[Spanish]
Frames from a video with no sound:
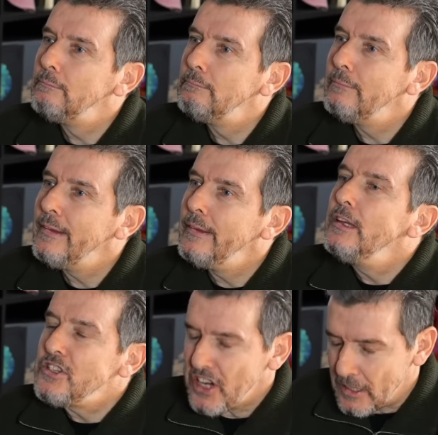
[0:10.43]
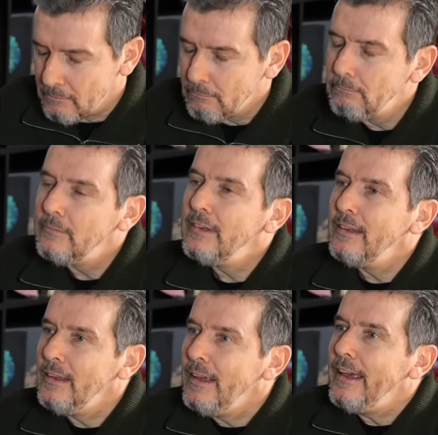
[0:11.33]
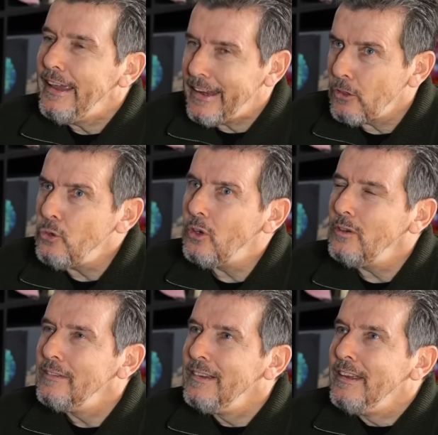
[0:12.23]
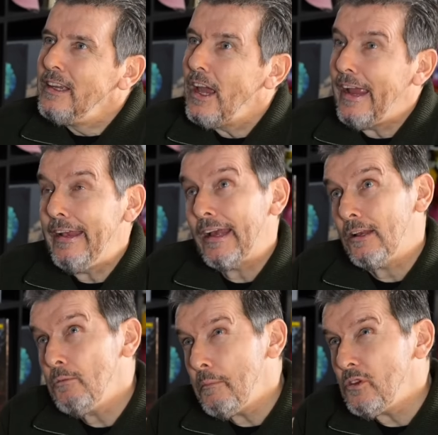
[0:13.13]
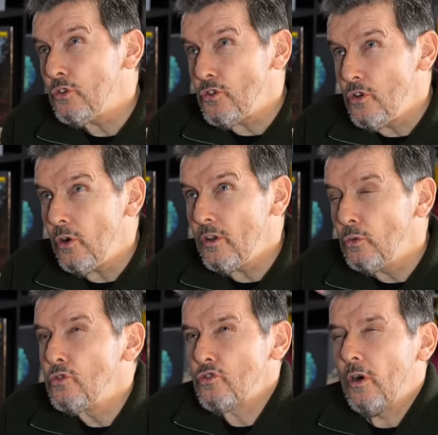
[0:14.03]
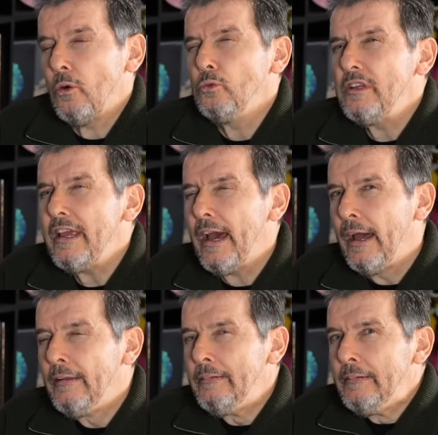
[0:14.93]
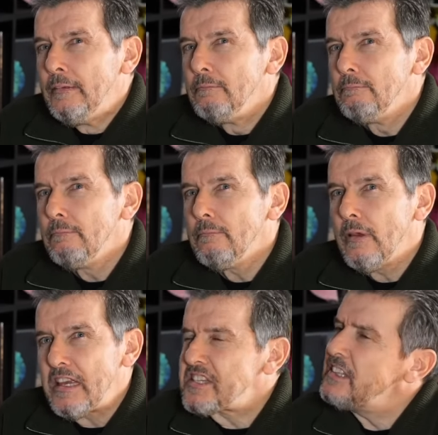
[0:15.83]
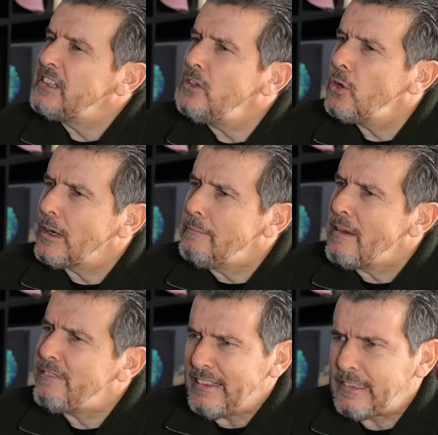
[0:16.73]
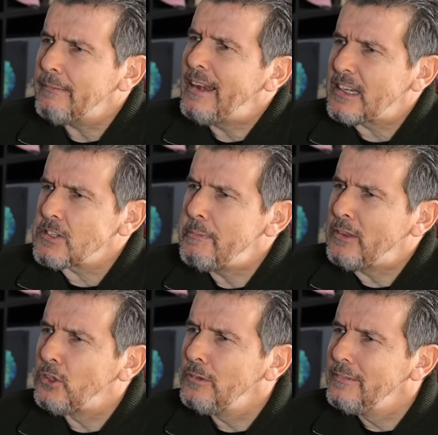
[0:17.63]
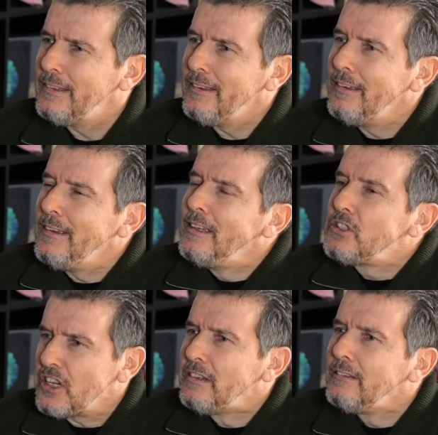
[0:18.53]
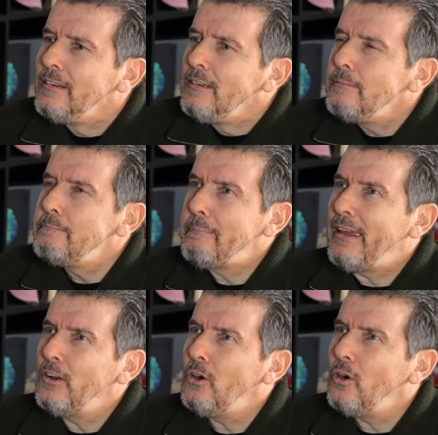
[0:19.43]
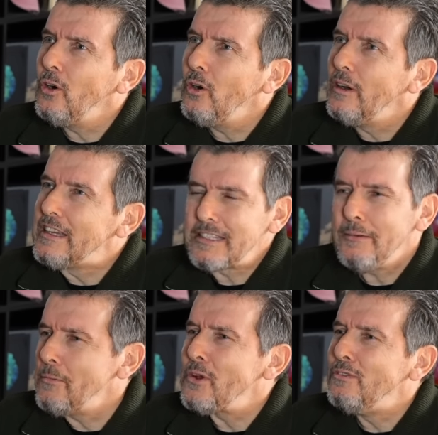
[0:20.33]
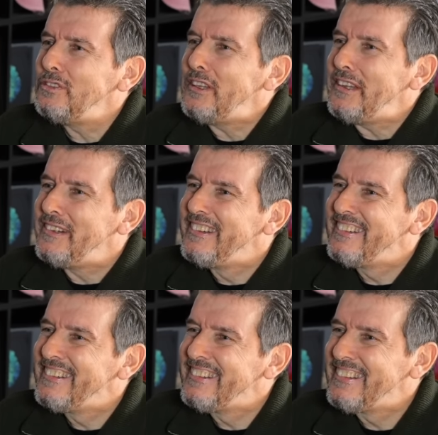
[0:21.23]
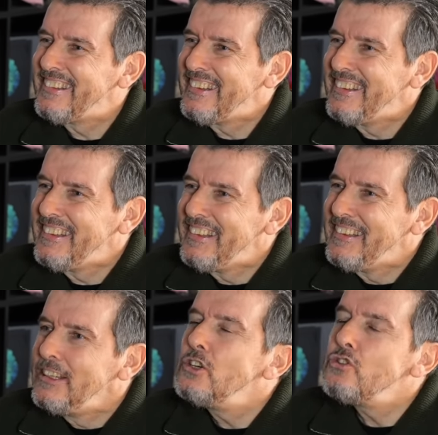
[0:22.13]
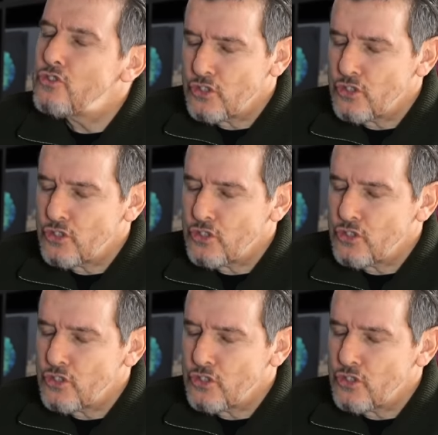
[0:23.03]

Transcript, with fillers: ¿Era duro? Sí. Era duro. En aquel momento yo incluso algún día he sentido que me faltaba el respeto. Hostia. Sí. Pero estaba muy confundido. Estás confundido.